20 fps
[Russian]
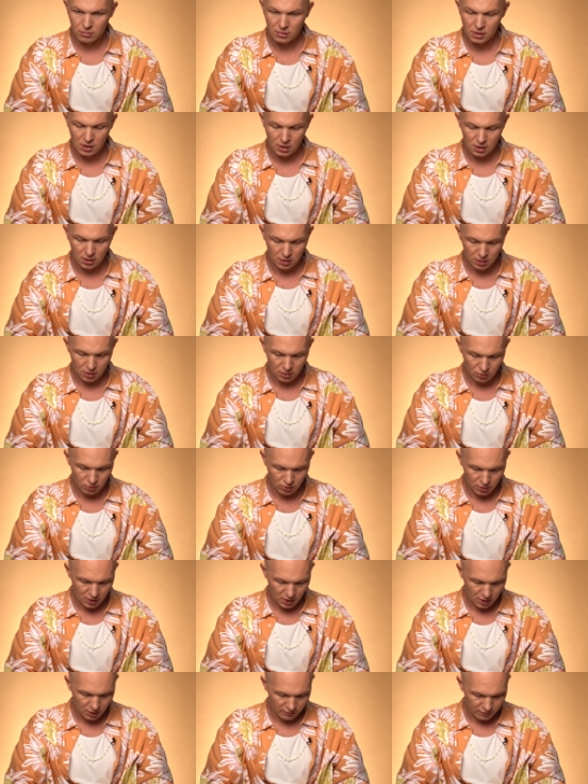сделано
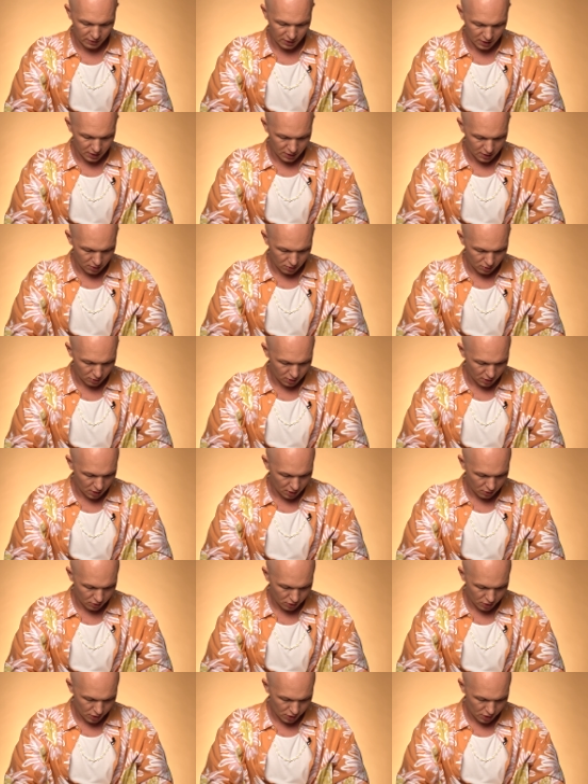дорого, выглядит он
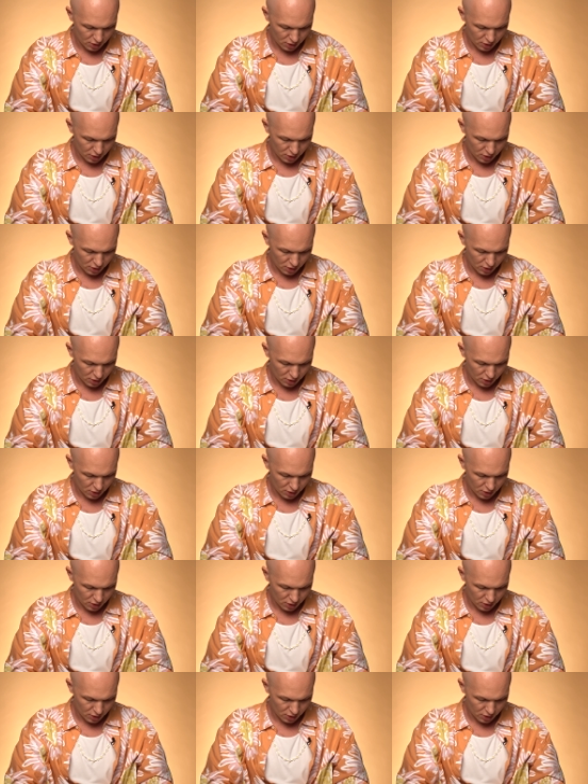дороже,